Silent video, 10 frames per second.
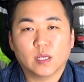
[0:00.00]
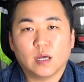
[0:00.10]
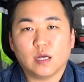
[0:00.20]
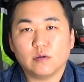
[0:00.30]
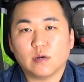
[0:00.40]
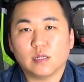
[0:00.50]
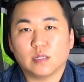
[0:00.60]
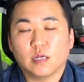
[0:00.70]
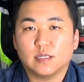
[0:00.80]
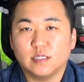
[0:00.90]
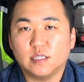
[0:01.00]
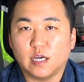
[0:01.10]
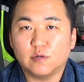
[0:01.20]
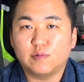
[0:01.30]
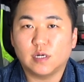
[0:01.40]
하여간 이
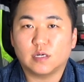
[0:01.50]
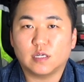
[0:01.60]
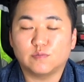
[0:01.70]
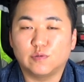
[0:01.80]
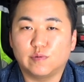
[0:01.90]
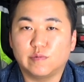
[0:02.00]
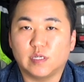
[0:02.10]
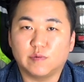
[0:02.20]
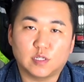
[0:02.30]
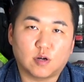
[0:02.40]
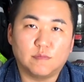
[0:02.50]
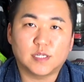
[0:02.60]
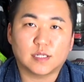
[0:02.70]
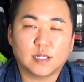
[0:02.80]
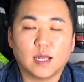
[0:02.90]
예열 플러그라는 부품이 이번
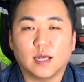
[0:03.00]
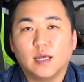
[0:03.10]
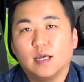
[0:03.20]
검사 때